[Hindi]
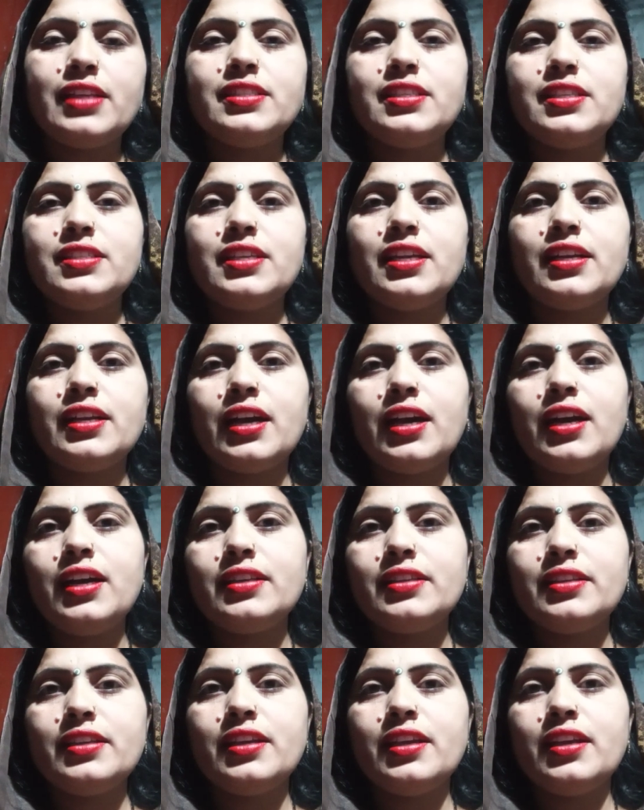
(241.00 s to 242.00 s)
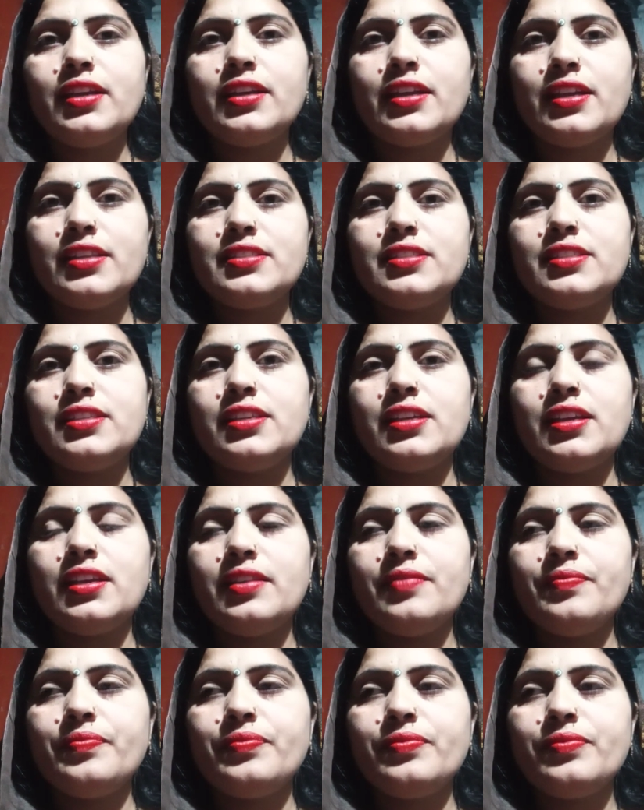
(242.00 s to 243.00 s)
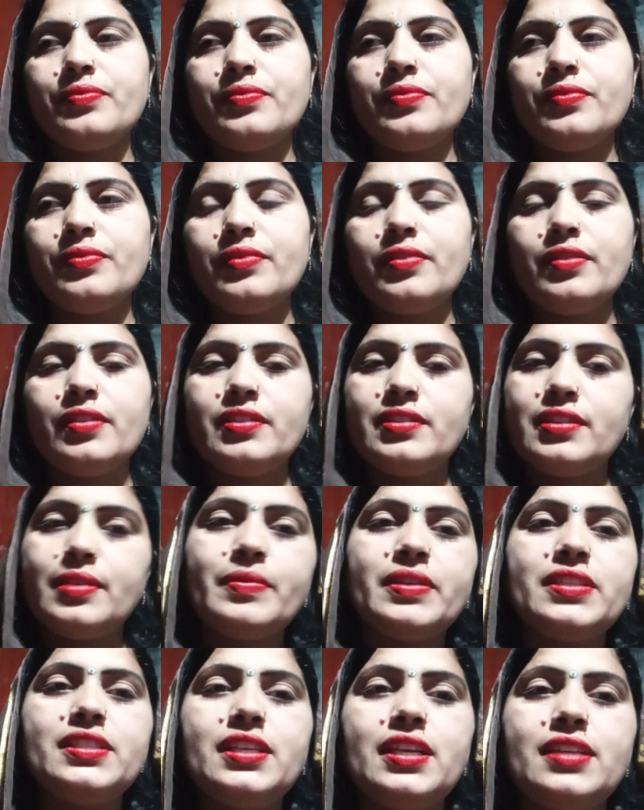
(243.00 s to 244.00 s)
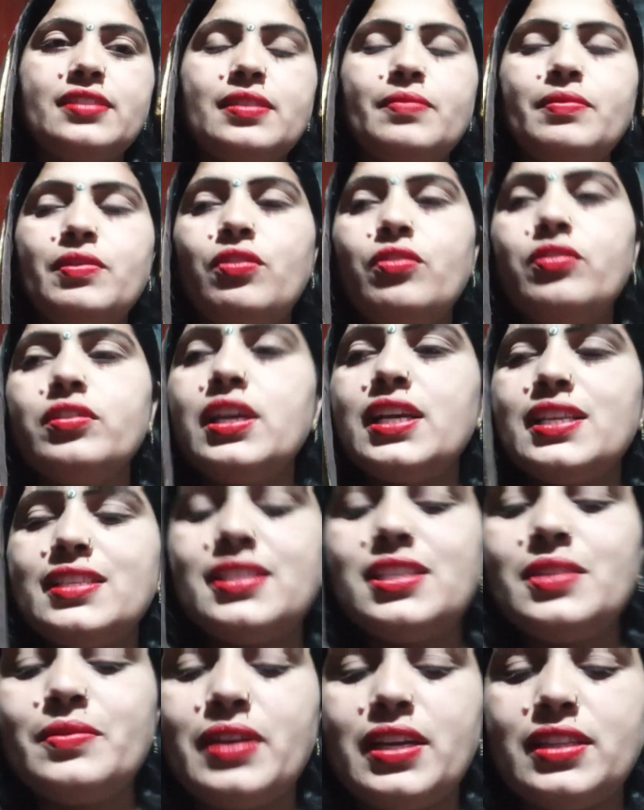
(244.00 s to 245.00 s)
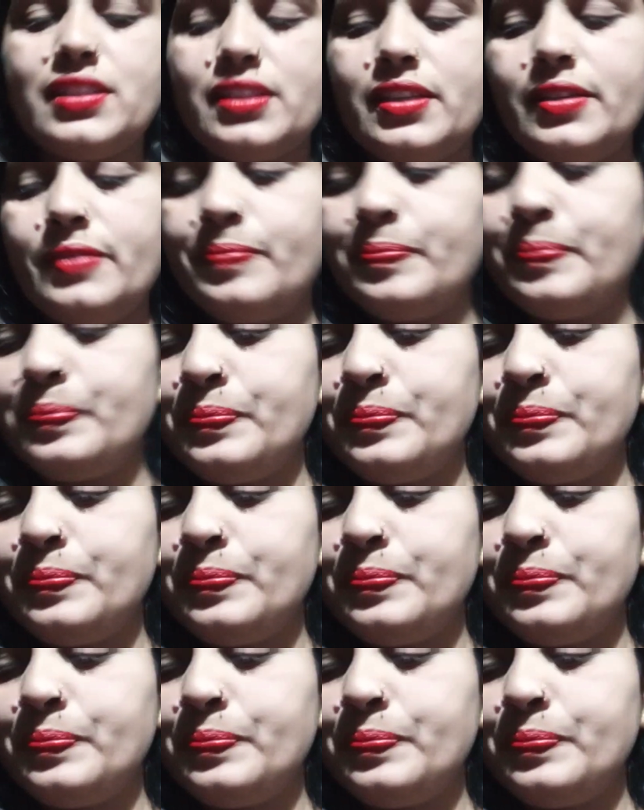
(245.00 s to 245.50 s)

चीज़ है कहाँ की है कैसी है समझ गए सभी लोग अच्छी बात है